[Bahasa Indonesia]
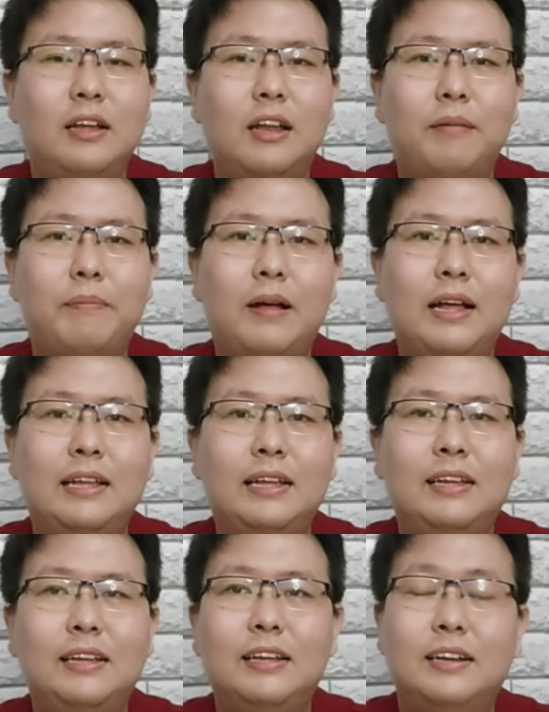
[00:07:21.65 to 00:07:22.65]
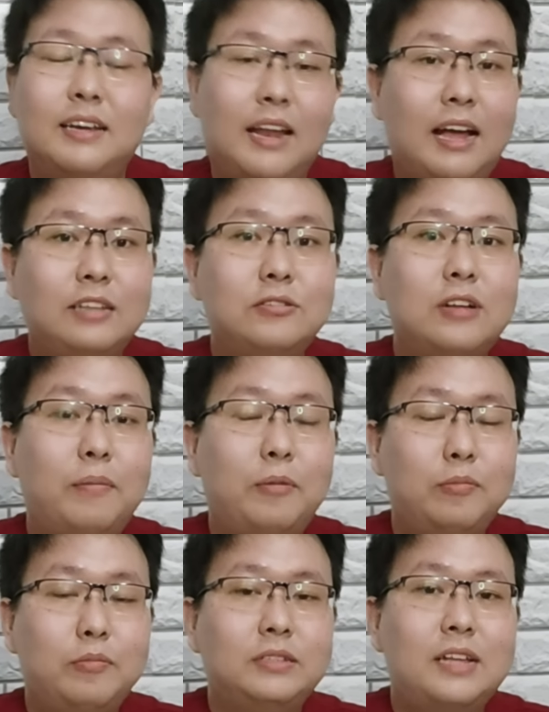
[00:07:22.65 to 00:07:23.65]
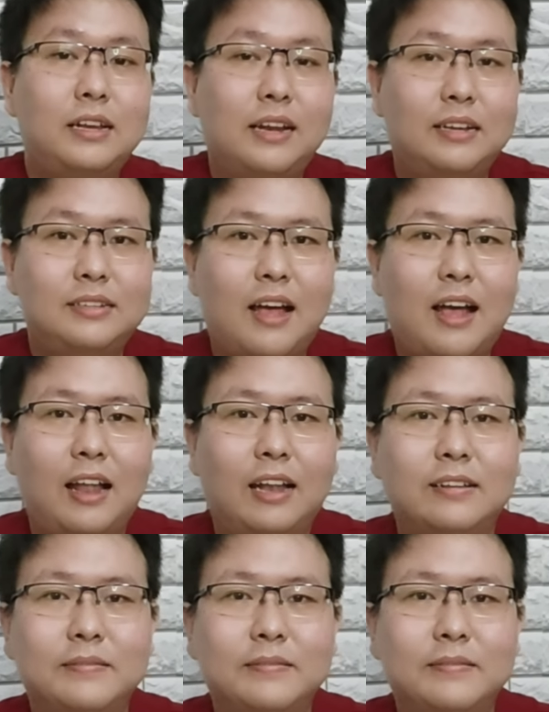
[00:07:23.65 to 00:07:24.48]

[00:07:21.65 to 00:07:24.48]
kenapa gerakan juga belum bisa dirasakan.